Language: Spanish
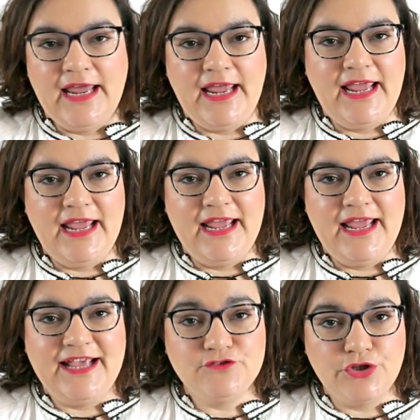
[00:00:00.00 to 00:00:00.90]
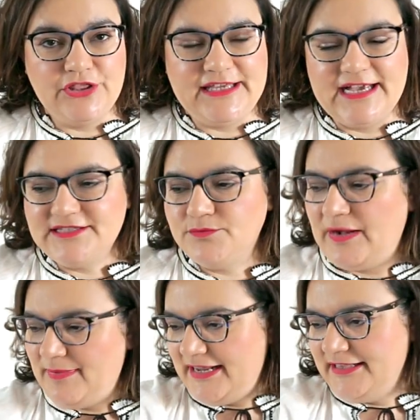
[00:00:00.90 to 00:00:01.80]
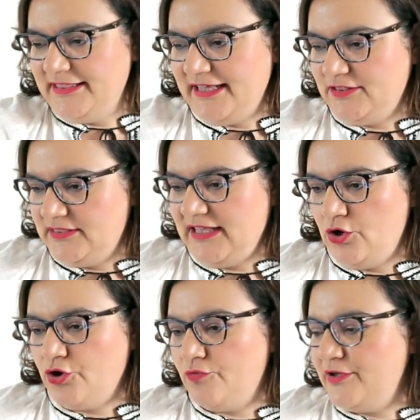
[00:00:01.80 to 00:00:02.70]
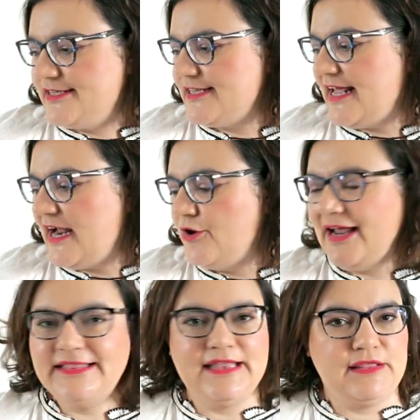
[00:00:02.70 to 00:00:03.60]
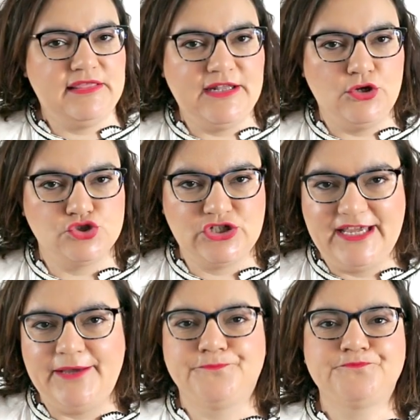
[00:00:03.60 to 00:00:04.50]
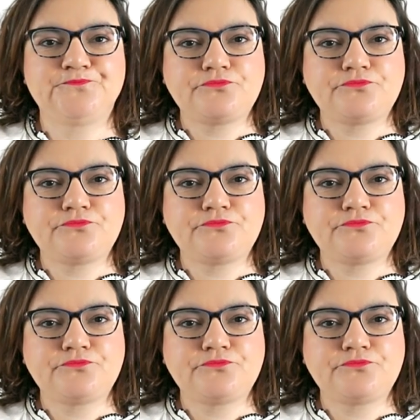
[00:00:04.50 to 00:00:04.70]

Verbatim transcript: Eh, estos días, al margen de, de lo que os voy a enseñar ahora, deciros que